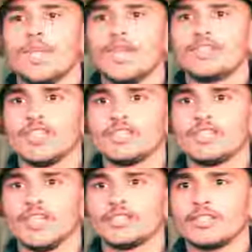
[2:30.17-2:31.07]
Tem
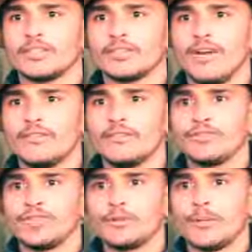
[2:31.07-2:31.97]
certeza que tu vai
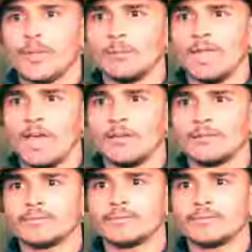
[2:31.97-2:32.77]
fugir com a minha mulher?